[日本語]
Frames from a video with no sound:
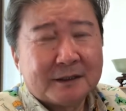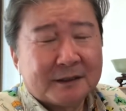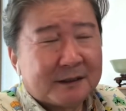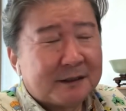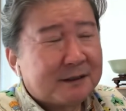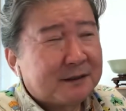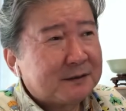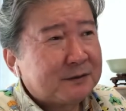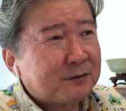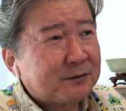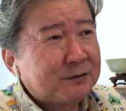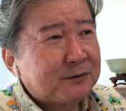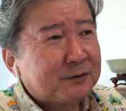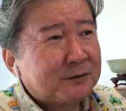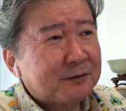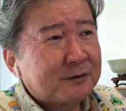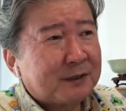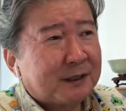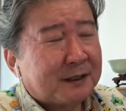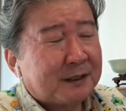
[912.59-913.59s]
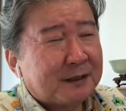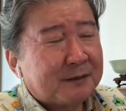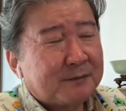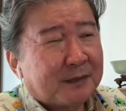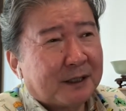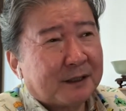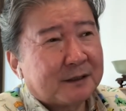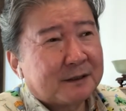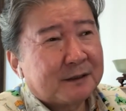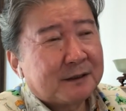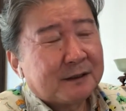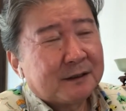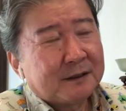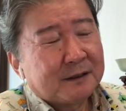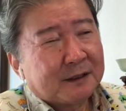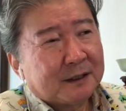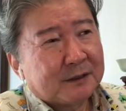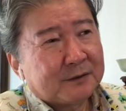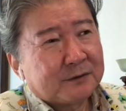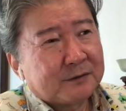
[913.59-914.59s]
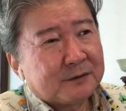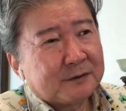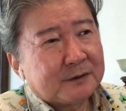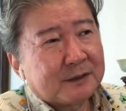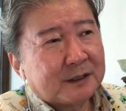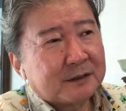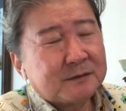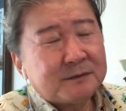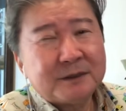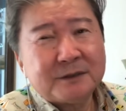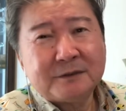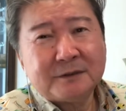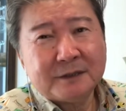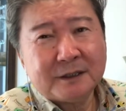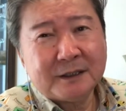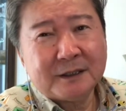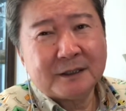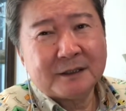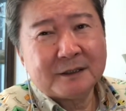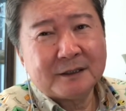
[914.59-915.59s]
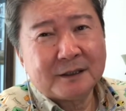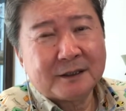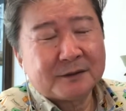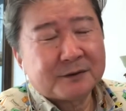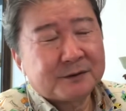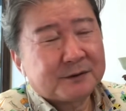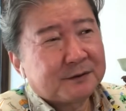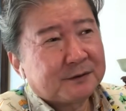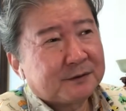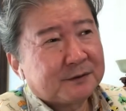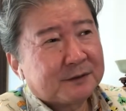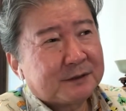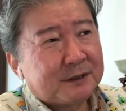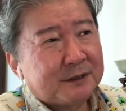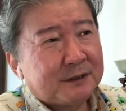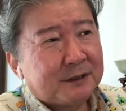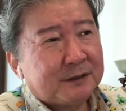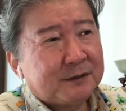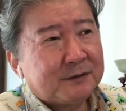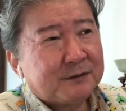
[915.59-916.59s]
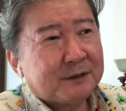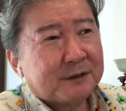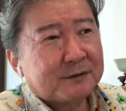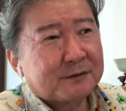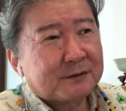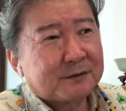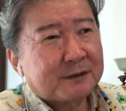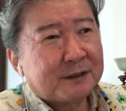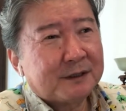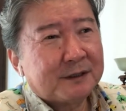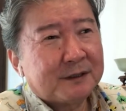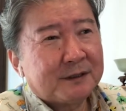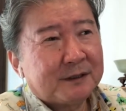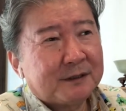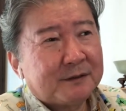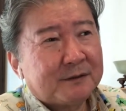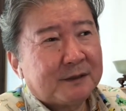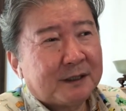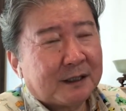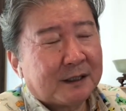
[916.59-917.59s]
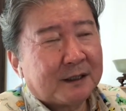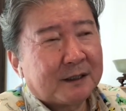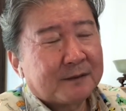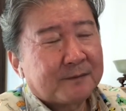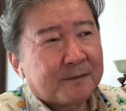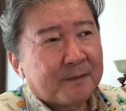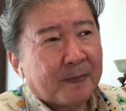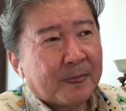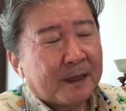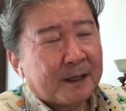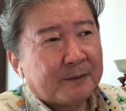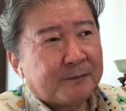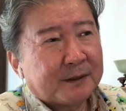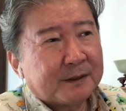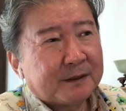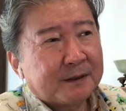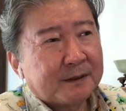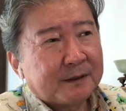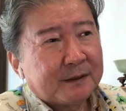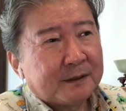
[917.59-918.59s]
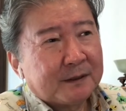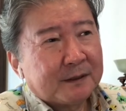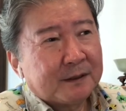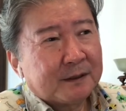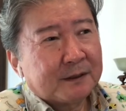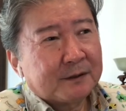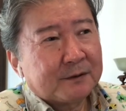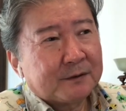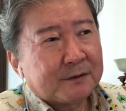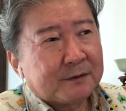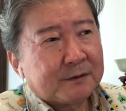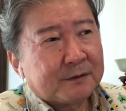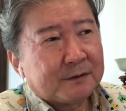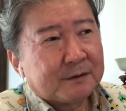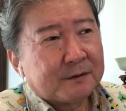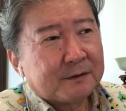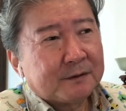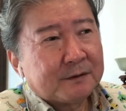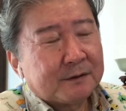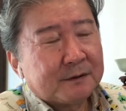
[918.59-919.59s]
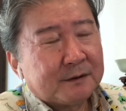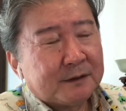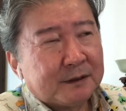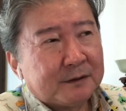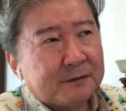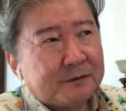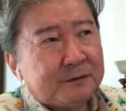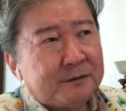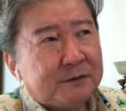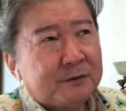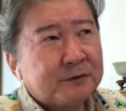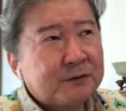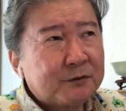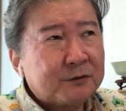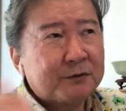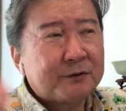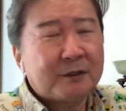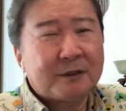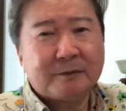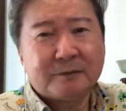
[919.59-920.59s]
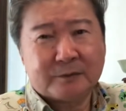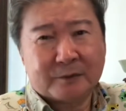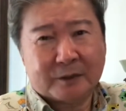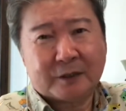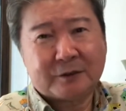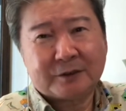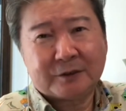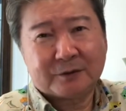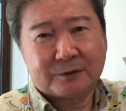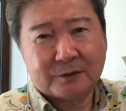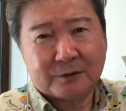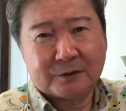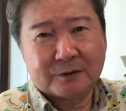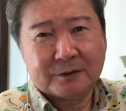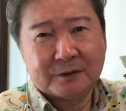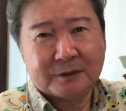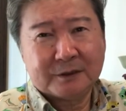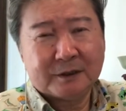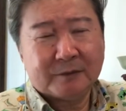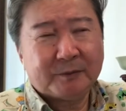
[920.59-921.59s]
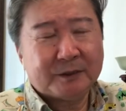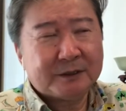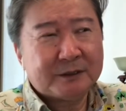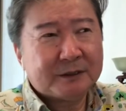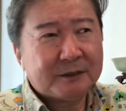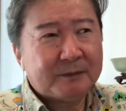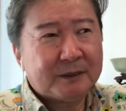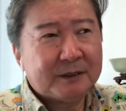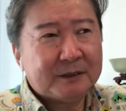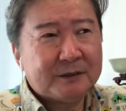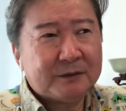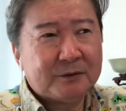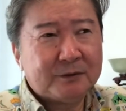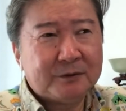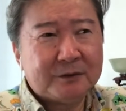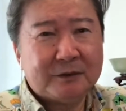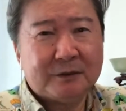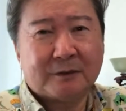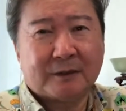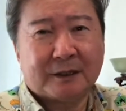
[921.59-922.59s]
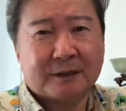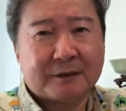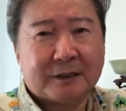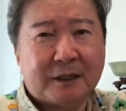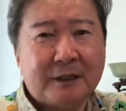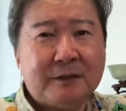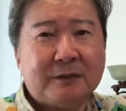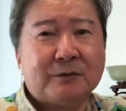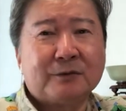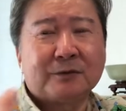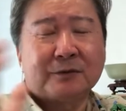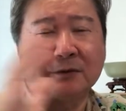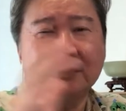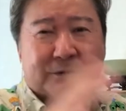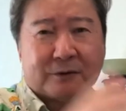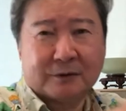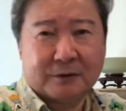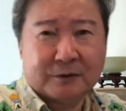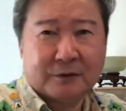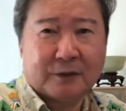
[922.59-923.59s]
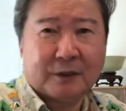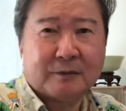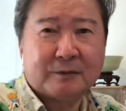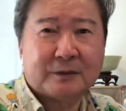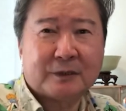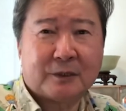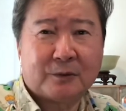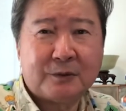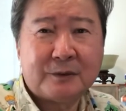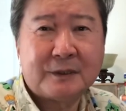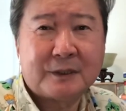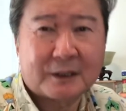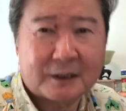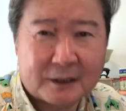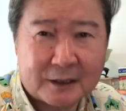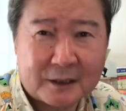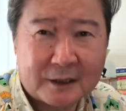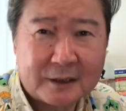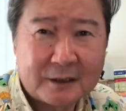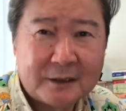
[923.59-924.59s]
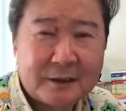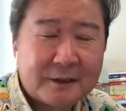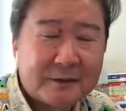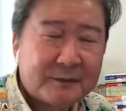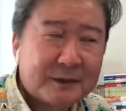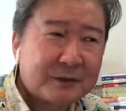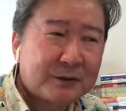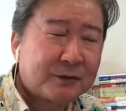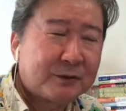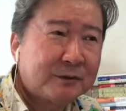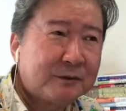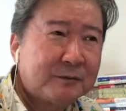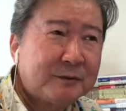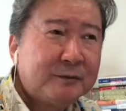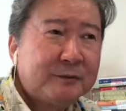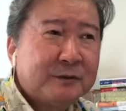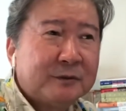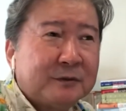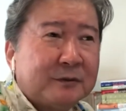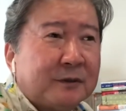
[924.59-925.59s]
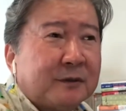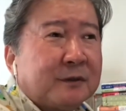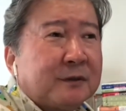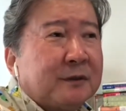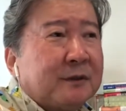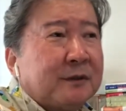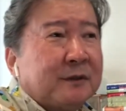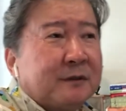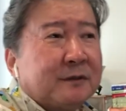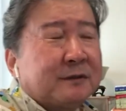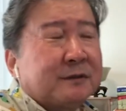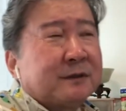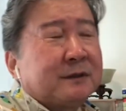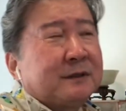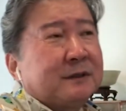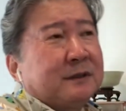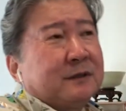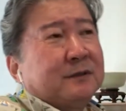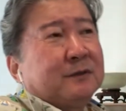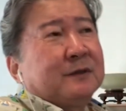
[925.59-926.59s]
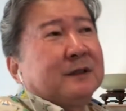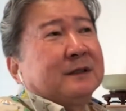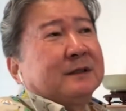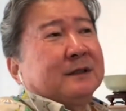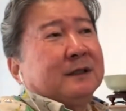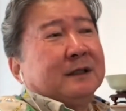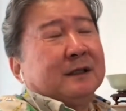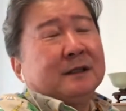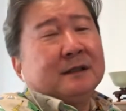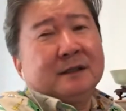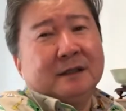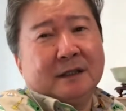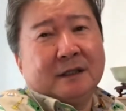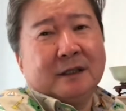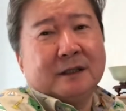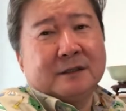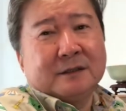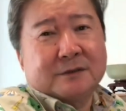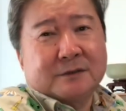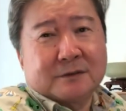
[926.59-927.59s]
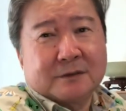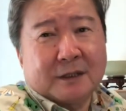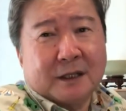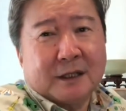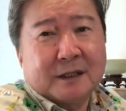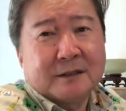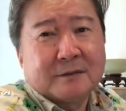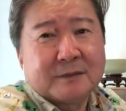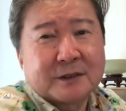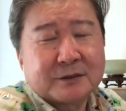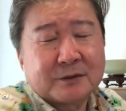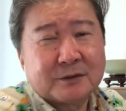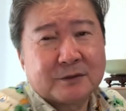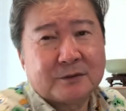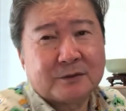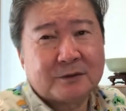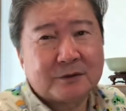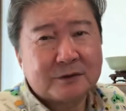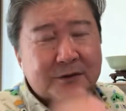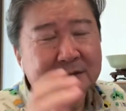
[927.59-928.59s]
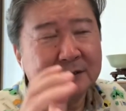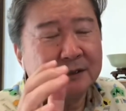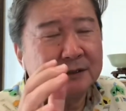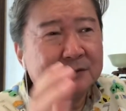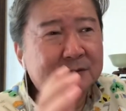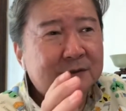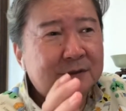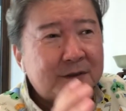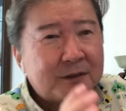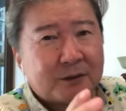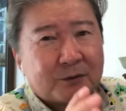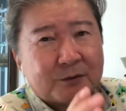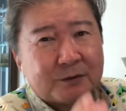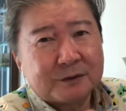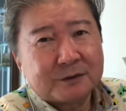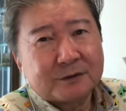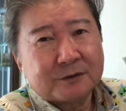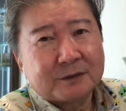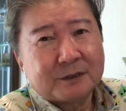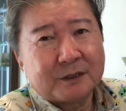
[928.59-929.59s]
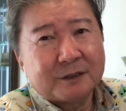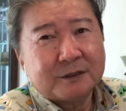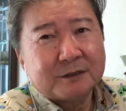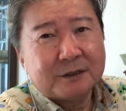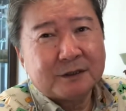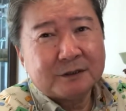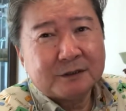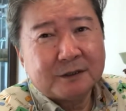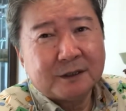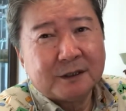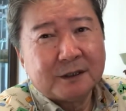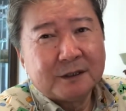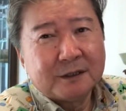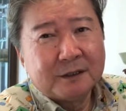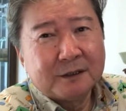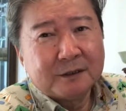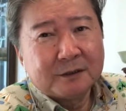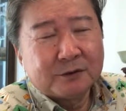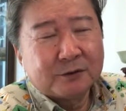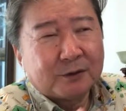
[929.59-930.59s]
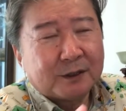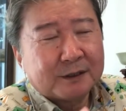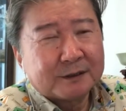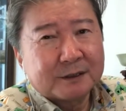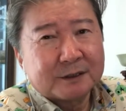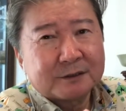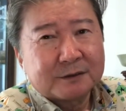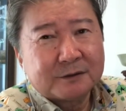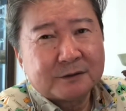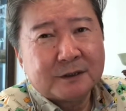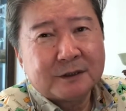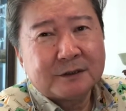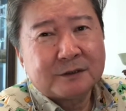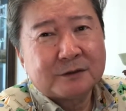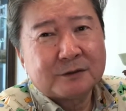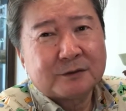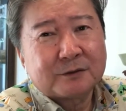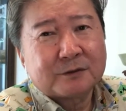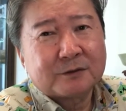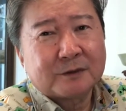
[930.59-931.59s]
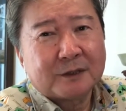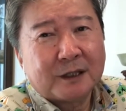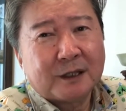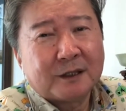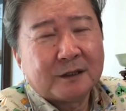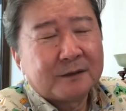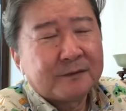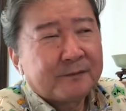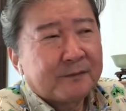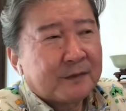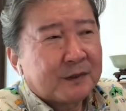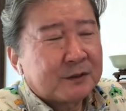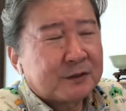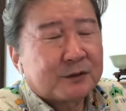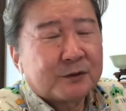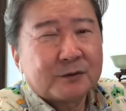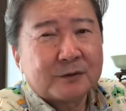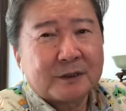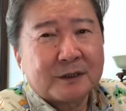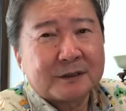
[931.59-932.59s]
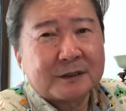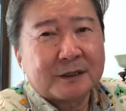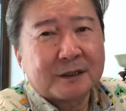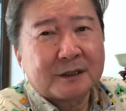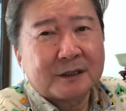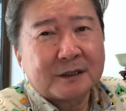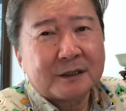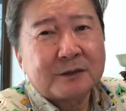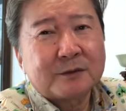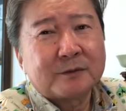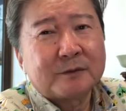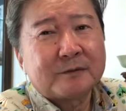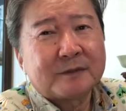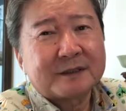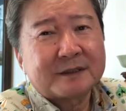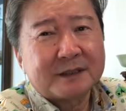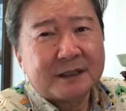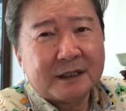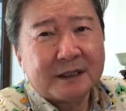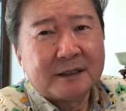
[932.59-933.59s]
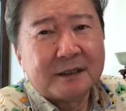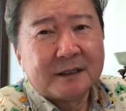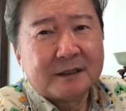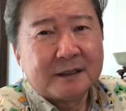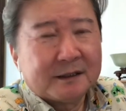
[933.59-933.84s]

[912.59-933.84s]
えー、そういうことで、まあ、あの、なるべくね、あの、賃貸住宅の経営は、やっぱり、あの、ね、運用上のトラブルはあるけど、やっぱり一番多いのは退去の時のトラブルが多いから、まあ、そこの部分を、要するにどうやってね、回避するか、まあ、それを最終的には法律と照らし合わせて、どう判断するかっていうことが重要なんじゃないかなと思いますね。